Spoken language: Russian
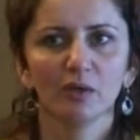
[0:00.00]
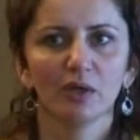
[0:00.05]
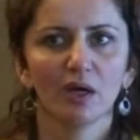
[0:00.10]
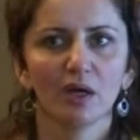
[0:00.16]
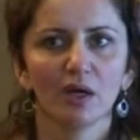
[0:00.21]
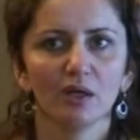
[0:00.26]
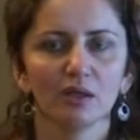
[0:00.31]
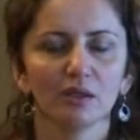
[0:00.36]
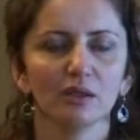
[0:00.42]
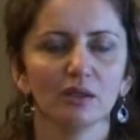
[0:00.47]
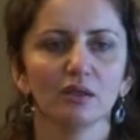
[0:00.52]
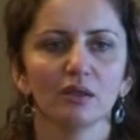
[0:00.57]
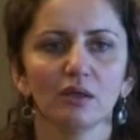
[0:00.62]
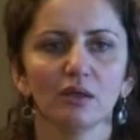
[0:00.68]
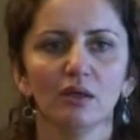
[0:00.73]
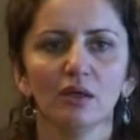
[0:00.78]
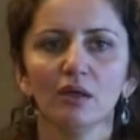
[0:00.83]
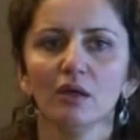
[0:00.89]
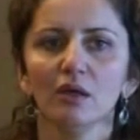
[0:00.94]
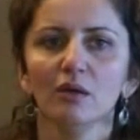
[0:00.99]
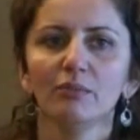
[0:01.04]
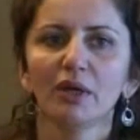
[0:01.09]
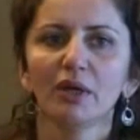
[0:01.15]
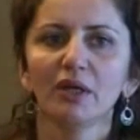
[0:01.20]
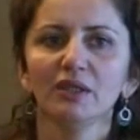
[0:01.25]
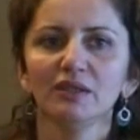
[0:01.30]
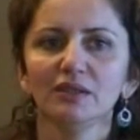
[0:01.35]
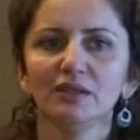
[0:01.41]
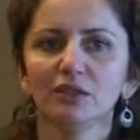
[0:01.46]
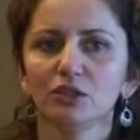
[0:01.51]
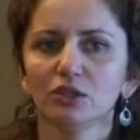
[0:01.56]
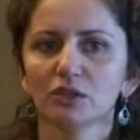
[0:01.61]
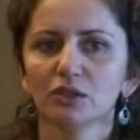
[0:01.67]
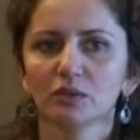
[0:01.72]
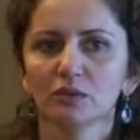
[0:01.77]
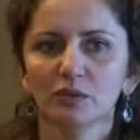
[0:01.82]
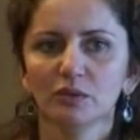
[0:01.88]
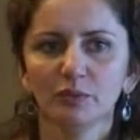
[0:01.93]
как э,
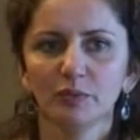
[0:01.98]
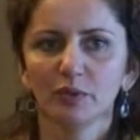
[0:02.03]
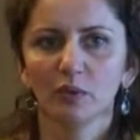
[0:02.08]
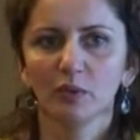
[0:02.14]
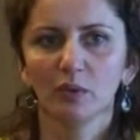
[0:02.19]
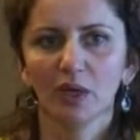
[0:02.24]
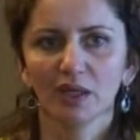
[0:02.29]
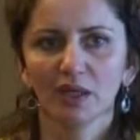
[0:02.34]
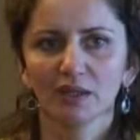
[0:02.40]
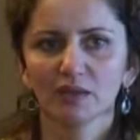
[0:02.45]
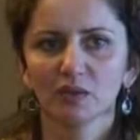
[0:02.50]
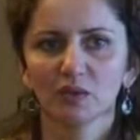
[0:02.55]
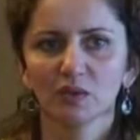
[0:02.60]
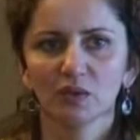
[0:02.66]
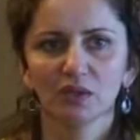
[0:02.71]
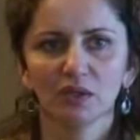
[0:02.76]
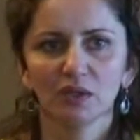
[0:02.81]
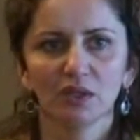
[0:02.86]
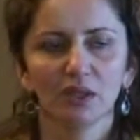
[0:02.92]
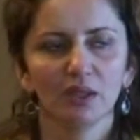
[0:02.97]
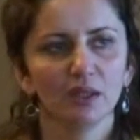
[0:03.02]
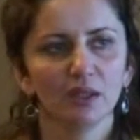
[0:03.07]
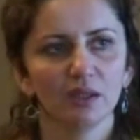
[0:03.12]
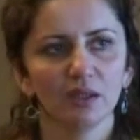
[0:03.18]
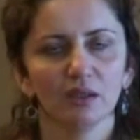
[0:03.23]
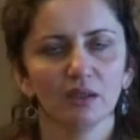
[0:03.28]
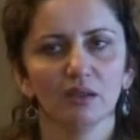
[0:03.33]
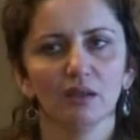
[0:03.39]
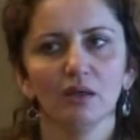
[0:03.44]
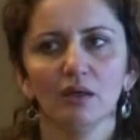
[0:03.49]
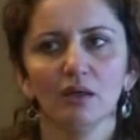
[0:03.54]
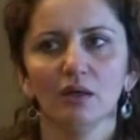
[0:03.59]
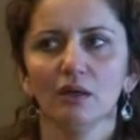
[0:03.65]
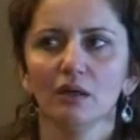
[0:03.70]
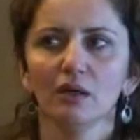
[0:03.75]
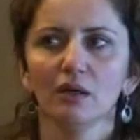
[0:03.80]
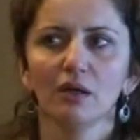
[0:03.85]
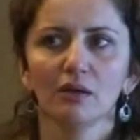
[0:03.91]
политическую спекуляцию или
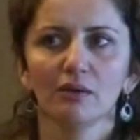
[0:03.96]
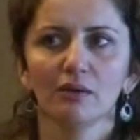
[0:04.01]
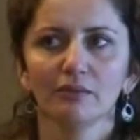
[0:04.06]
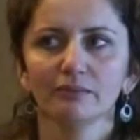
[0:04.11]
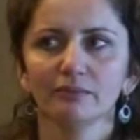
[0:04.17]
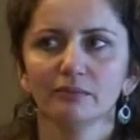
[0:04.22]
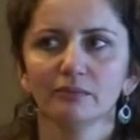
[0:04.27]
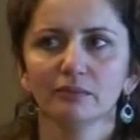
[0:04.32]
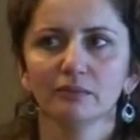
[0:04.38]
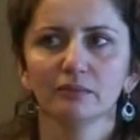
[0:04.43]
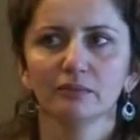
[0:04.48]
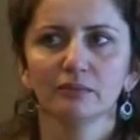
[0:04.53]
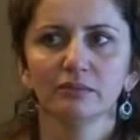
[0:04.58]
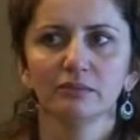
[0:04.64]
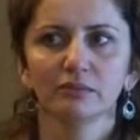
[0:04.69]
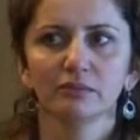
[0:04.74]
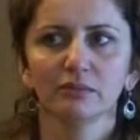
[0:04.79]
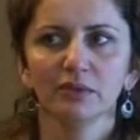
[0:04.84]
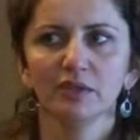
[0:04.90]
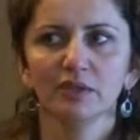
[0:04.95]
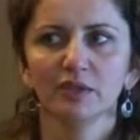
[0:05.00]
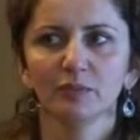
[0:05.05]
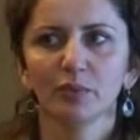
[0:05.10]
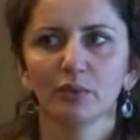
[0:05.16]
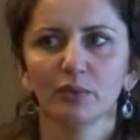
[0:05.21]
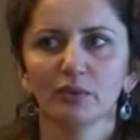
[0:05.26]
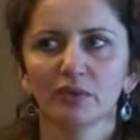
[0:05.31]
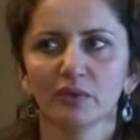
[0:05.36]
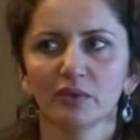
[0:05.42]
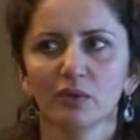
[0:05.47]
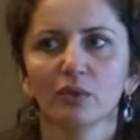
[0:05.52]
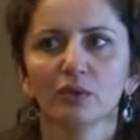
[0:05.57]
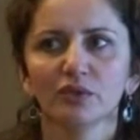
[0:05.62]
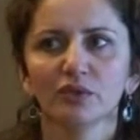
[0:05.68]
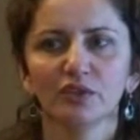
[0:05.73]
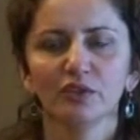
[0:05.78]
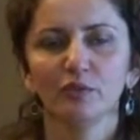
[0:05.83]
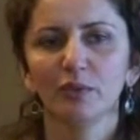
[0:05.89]
э,
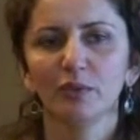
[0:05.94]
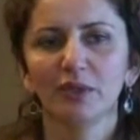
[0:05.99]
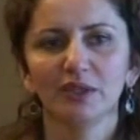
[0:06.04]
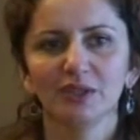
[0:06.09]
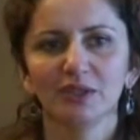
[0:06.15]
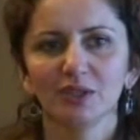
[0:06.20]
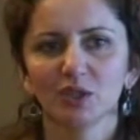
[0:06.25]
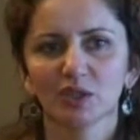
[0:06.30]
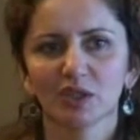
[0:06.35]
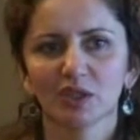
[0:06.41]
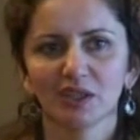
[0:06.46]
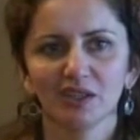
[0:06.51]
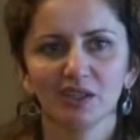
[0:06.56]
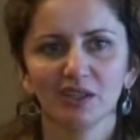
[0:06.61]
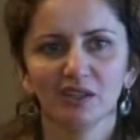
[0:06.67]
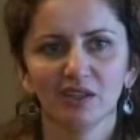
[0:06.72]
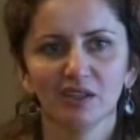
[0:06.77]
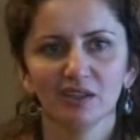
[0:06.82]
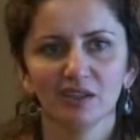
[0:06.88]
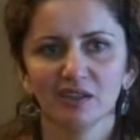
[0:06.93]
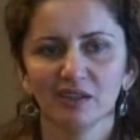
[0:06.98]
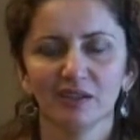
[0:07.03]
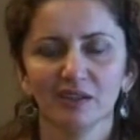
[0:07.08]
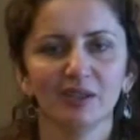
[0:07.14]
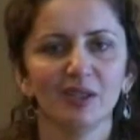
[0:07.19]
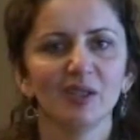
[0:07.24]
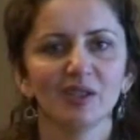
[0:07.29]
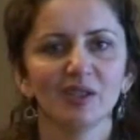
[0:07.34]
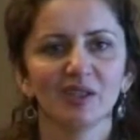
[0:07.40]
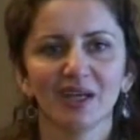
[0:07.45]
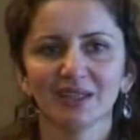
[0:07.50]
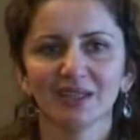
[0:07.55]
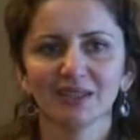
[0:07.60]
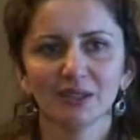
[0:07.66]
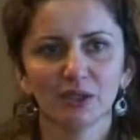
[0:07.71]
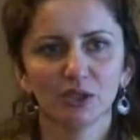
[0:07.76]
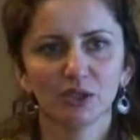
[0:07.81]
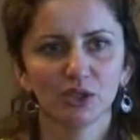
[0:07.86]
козырь в политической игре для
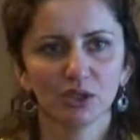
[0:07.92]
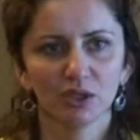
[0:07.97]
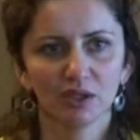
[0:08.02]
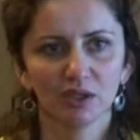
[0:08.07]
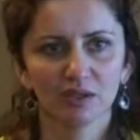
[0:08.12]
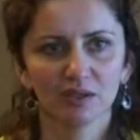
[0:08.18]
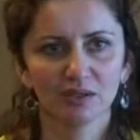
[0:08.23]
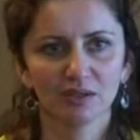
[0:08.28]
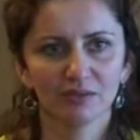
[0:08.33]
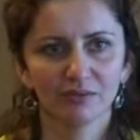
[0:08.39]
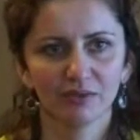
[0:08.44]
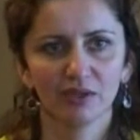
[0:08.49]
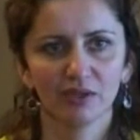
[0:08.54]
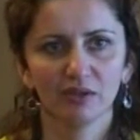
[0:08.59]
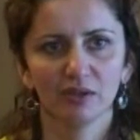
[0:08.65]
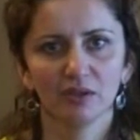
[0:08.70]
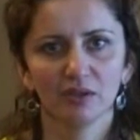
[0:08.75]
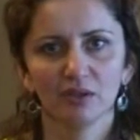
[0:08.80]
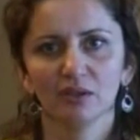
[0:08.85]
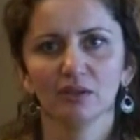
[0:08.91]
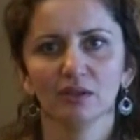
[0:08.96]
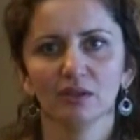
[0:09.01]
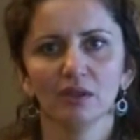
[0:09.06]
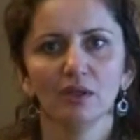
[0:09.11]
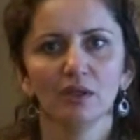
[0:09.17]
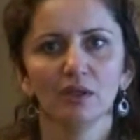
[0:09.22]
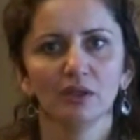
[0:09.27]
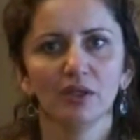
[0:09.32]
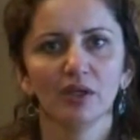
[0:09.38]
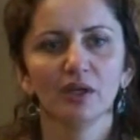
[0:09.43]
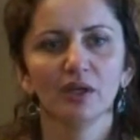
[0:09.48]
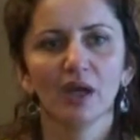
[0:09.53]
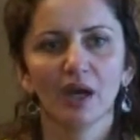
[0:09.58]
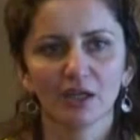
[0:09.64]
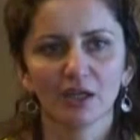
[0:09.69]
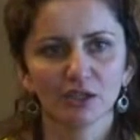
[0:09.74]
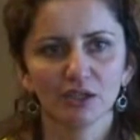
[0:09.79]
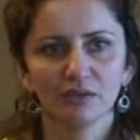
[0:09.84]
нас, для черкесов, это для
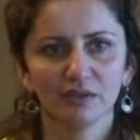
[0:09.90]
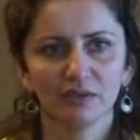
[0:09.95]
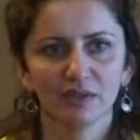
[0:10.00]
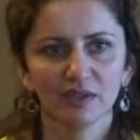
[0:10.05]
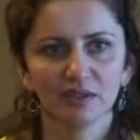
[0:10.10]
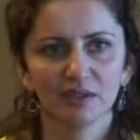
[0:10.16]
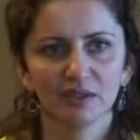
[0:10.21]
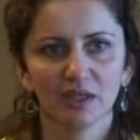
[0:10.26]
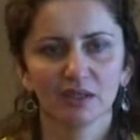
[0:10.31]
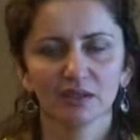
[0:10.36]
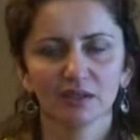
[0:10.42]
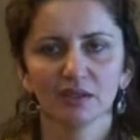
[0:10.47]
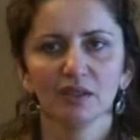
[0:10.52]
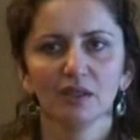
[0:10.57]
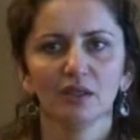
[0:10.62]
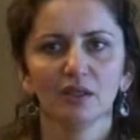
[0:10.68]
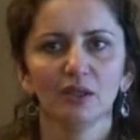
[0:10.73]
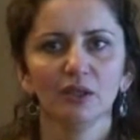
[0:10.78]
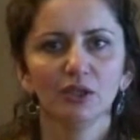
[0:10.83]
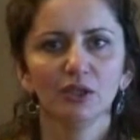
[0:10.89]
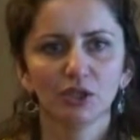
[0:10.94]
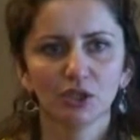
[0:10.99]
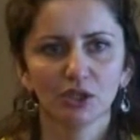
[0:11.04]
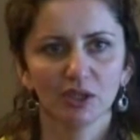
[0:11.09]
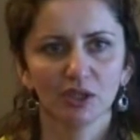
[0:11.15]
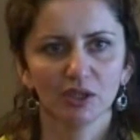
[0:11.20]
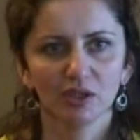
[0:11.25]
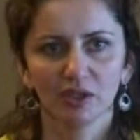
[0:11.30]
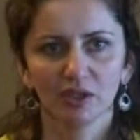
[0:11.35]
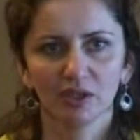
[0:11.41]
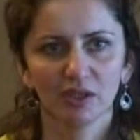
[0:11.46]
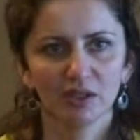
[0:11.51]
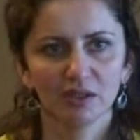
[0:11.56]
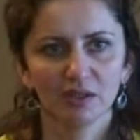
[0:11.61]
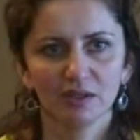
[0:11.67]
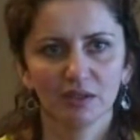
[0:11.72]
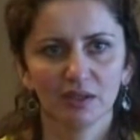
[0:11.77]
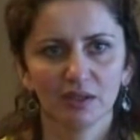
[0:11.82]
каждого из нас личная
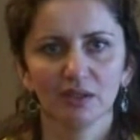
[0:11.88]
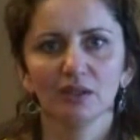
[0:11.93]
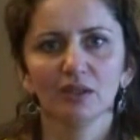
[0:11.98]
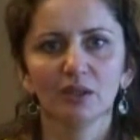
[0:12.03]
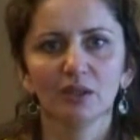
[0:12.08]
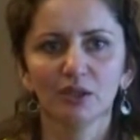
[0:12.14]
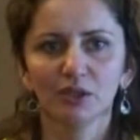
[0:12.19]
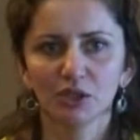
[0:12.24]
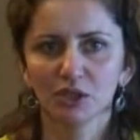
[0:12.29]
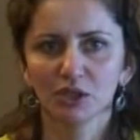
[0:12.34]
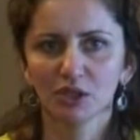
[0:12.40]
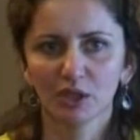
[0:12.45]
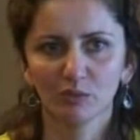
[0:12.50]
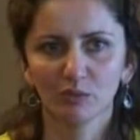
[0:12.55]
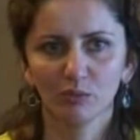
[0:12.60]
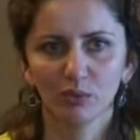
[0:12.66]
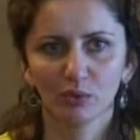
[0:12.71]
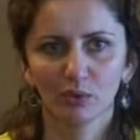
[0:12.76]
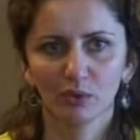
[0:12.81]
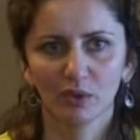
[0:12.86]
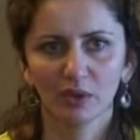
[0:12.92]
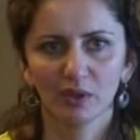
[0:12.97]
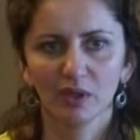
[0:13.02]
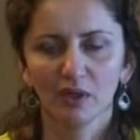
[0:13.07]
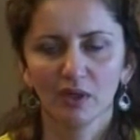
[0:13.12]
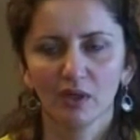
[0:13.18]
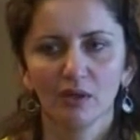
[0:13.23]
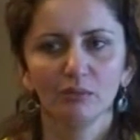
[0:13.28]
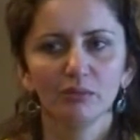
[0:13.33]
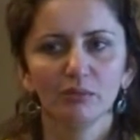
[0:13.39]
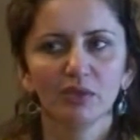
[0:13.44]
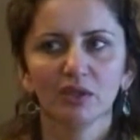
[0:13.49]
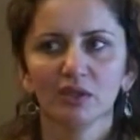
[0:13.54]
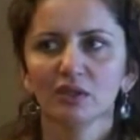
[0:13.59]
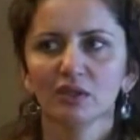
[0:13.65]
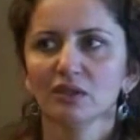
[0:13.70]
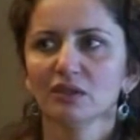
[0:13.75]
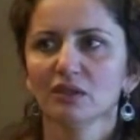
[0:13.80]
трагедия, личная боль.
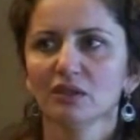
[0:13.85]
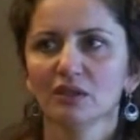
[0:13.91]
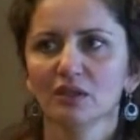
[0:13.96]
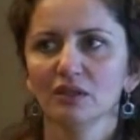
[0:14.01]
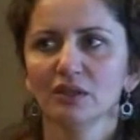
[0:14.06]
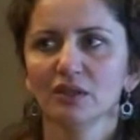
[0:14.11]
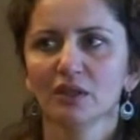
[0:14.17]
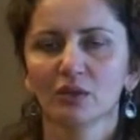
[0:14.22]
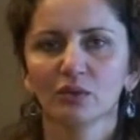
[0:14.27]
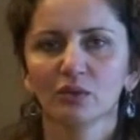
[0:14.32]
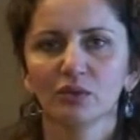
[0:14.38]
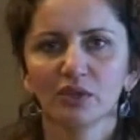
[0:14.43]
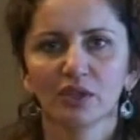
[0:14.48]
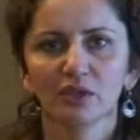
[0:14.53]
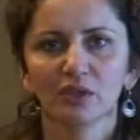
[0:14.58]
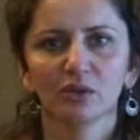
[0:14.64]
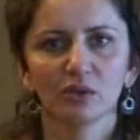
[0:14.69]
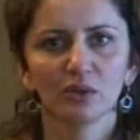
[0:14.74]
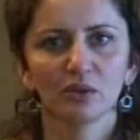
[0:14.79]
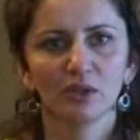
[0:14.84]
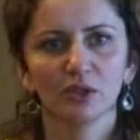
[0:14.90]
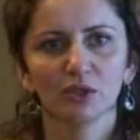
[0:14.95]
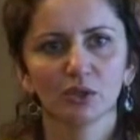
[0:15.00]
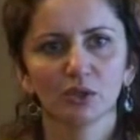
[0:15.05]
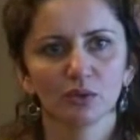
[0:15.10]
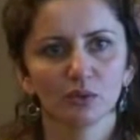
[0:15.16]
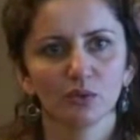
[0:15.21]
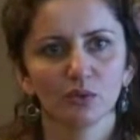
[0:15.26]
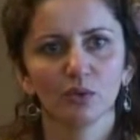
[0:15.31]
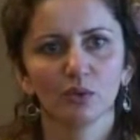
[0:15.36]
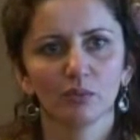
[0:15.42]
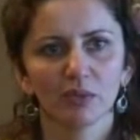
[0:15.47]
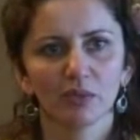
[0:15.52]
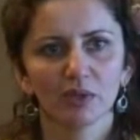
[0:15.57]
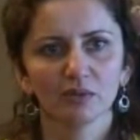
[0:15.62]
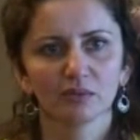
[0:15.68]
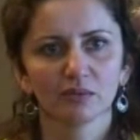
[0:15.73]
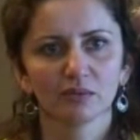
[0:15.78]
Мы народ, который лишен
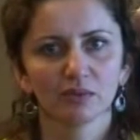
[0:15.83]
дома,